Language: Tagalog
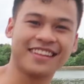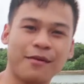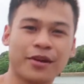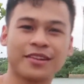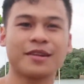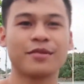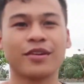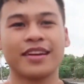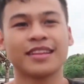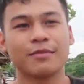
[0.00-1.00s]
Nya napagidiri bro
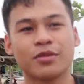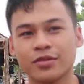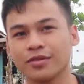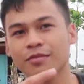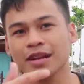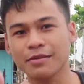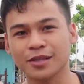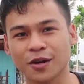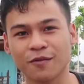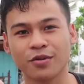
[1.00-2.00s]
kaya ta bro. Mo na
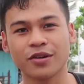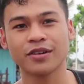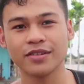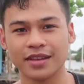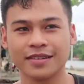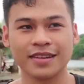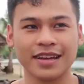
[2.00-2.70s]
serve bro no nya.